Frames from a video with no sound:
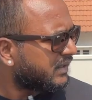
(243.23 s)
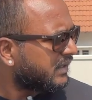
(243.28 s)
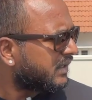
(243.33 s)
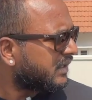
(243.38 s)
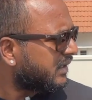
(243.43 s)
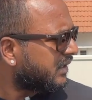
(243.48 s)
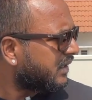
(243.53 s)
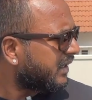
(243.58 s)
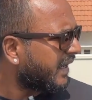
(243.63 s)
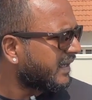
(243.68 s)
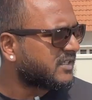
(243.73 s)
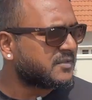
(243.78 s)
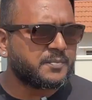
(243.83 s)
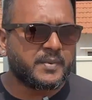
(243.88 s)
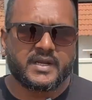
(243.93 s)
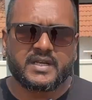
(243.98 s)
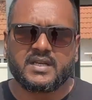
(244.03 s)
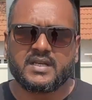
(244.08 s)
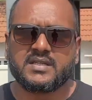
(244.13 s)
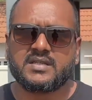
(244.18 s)
அந்த
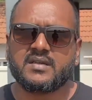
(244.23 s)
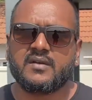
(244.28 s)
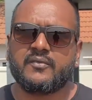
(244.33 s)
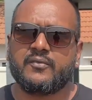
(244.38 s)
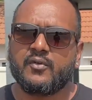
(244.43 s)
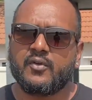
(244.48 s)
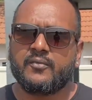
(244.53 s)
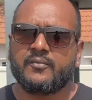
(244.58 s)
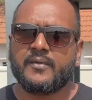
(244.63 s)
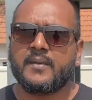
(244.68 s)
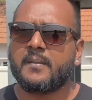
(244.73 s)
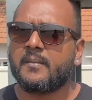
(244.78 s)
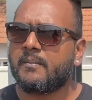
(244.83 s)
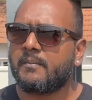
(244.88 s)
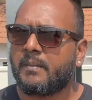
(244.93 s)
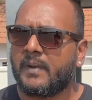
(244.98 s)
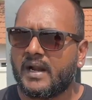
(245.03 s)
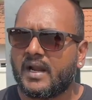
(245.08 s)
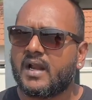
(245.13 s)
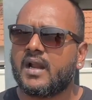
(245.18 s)
எக்ஸ்பெக்டேஷனை ஃபுல்ஃபில்
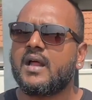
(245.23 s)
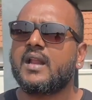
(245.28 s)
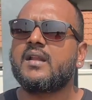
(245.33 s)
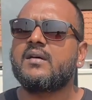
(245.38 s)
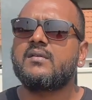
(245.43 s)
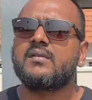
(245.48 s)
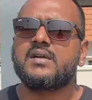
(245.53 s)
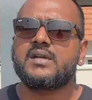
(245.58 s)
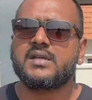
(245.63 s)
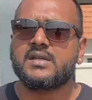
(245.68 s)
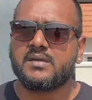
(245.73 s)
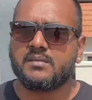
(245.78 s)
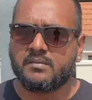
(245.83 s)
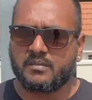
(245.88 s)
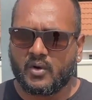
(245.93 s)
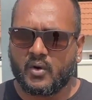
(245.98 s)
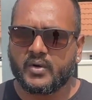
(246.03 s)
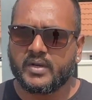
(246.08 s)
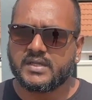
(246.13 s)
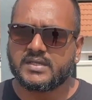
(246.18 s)
பண்ணுற அளவுக்கு
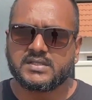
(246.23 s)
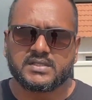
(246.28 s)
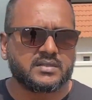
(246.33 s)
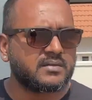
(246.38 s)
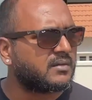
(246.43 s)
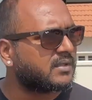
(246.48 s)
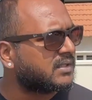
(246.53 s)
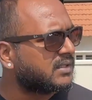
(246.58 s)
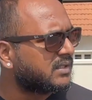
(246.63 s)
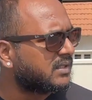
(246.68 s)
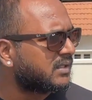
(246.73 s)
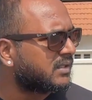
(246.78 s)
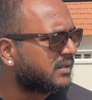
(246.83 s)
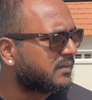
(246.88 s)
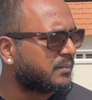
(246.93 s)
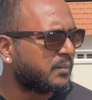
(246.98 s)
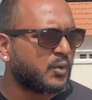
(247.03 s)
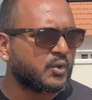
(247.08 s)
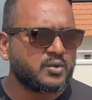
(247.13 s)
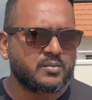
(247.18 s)
ஆடியன்ஸுக்கு வந்து
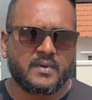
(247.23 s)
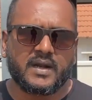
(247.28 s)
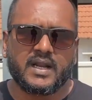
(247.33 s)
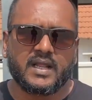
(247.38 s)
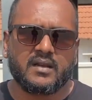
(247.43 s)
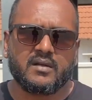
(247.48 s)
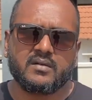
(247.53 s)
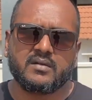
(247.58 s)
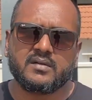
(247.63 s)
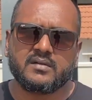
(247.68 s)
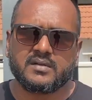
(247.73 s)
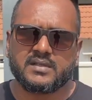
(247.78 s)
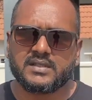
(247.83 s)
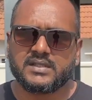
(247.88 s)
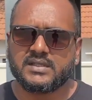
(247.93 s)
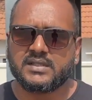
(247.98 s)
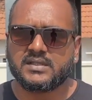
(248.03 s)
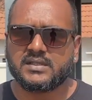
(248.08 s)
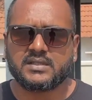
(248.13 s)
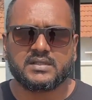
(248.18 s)
போதுமான அளவுக்கு
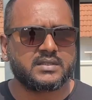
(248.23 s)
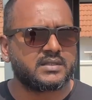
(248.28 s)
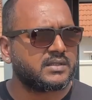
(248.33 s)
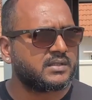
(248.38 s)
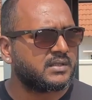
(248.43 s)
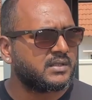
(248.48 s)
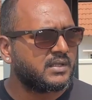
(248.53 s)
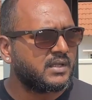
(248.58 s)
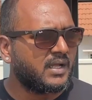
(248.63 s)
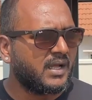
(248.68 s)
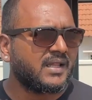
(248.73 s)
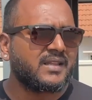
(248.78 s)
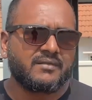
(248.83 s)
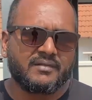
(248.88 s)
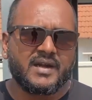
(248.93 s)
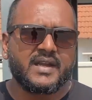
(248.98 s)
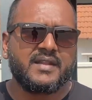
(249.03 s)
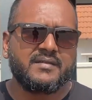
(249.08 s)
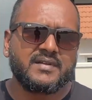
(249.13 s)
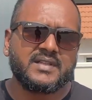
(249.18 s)
வந்து
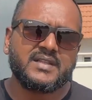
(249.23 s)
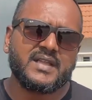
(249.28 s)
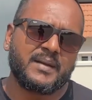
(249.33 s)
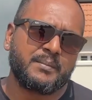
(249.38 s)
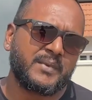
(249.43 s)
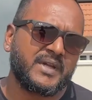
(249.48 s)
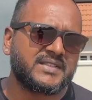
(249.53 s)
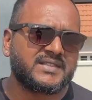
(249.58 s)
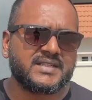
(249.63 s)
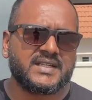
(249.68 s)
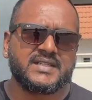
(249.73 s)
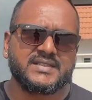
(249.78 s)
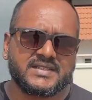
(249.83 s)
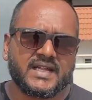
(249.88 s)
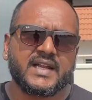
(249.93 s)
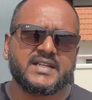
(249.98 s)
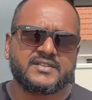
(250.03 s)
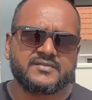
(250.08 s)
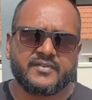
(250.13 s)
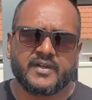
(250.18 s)
அந்த வண்டி வந்து
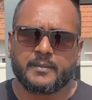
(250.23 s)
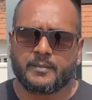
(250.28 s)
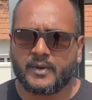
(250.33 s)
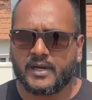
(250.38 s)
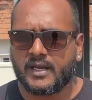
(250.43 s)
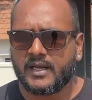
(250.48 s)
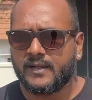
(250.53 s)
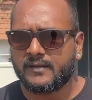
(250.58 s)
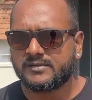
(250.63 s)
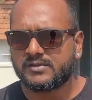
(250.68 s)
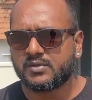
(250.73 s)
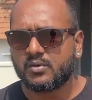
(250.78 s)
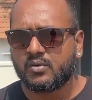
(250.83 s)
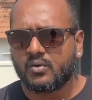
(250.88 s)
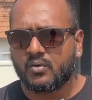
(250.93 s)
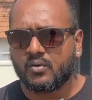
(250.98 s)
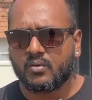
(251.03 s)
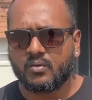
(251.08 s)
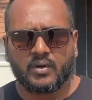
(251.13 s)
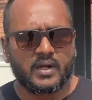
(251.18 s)
பேசிக்கலி சாட்டிஸ்ஃபை பண்ணல
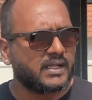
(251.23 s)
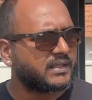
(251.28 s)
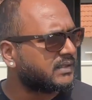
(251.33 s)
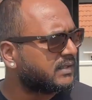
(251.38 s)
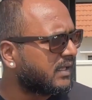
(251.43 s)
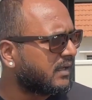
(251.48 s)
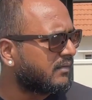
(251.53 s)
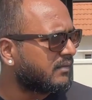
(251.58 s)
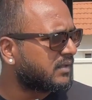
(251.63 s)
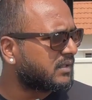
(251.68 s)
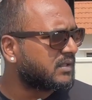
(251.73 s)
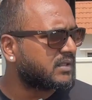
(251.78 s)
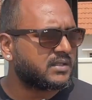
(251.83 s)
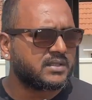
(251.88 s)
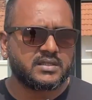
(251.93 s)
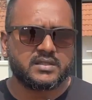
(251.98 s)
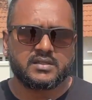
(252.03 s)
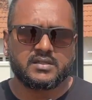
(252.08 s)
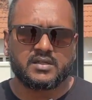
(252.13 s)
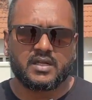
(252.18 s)
ஸோ அதுதான்
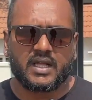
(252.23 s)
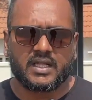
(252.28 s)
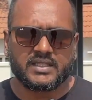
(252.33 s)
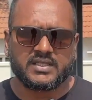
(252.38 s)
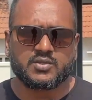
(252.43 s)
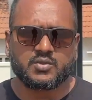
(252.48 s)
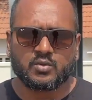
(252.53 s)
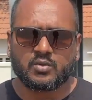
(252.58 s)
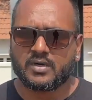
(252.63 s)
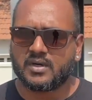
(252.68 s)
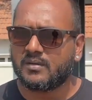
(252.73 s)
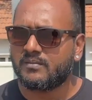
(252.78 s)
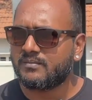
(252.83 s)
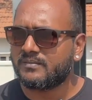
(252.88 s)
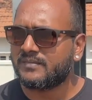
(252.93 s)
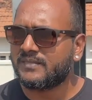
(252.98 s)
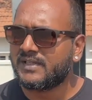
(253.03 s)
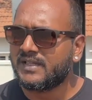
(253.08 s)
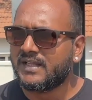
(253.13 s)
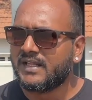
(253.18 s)
வந்து கதை
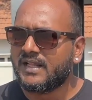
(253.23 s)
சுருக்கம்